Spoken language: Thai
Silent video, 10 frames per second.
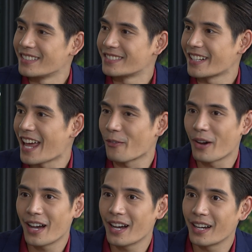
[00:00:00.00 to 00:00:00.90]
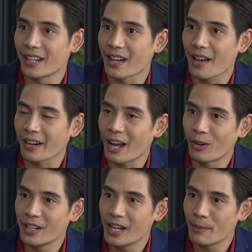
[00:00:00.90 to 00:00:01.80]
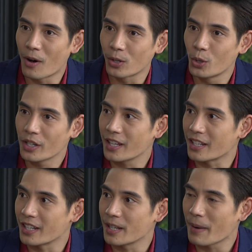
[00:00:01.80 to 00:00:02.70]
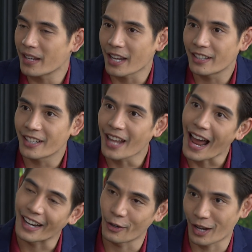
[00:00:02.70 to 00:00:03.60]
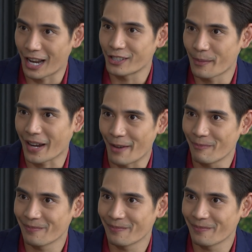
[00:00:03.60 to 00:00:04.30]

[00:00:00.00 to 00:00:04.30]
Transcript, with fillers: แสดงว่าเราเริ่มมองธุรกิจนี้ไปในทิศทางเดียวกันแล้วใช่ไหมครับ